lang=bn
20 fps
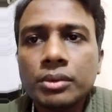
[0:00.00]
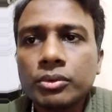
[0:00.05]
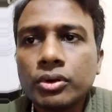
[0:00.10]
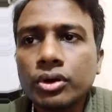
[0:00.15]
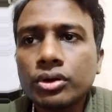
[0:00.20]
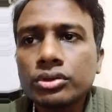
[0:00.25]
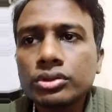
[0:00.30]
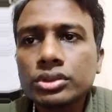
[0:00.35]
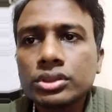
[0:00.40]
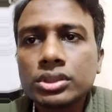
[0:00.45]

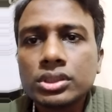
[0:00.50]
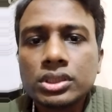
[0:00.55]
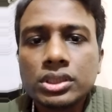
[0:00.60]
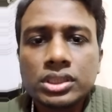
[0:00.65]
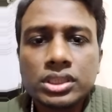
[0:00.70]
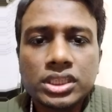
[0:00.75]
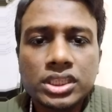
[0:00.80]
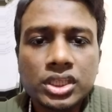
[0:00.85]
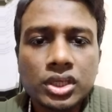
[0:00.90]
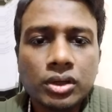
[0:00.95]
এবং
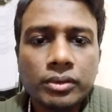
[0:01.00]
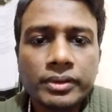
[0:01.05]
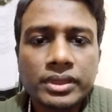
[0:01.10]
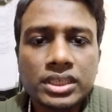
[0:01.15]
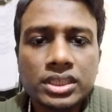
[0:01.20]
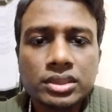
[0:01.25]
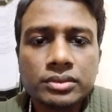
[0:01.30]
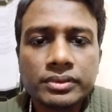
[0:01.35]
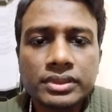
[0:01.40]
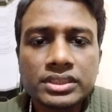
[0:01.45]
নিউ
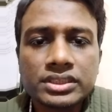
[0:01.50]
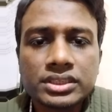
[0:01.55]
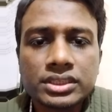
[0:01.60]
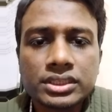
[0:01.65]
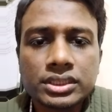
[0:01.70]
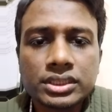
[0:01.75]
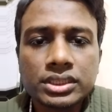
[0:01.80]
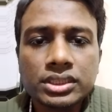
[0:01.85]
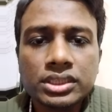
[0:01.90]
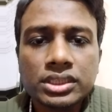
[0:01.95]
হ্যাভেন
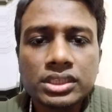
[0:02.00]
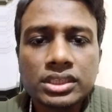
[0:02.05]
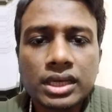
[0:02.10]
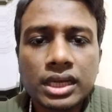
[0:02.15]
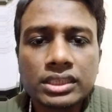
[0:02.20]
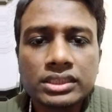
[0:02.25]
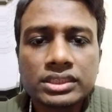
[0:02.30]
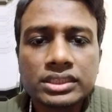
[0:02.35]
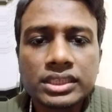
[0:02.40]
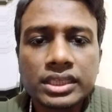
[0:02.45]
ইউনিভার্সিটির
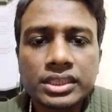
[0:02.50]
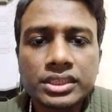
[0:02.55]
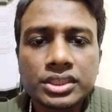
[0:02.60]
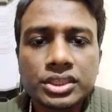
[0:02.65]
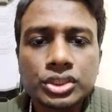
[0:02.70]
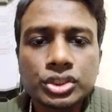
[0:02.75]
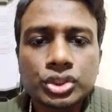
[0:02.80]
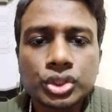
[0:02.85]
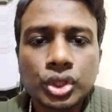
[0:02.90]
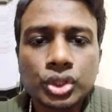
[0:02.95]
কান্ট্রি
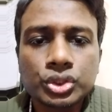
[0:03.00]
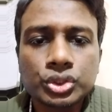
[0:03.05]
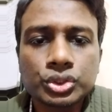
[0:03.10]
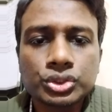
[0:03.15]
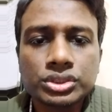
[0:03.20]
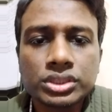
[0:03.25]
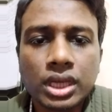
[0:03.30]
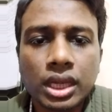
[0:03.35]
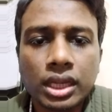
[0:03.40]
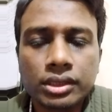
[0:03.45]
র্যাঙ্কিং
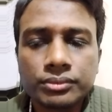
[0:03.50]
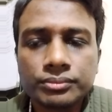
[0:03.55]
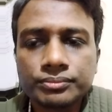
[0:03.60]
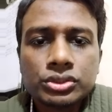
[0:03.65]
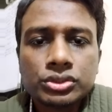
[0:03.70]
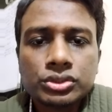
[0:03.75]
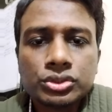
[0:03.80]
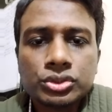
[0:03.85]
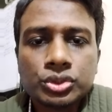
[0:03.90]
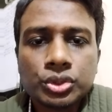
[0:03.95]
ছয়শো চার
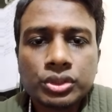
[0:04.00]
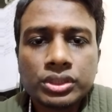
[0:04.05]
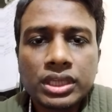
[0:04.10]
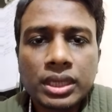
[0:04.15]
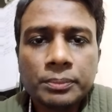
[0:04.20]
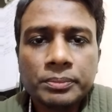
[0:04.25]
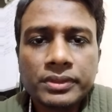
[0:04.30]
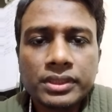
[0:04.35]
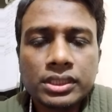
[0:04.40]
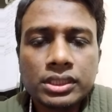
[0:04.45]
যদি
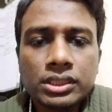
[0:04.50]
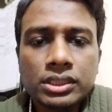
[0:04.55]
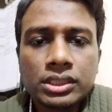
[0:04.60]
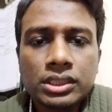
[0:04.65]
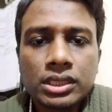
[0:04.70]
আপনি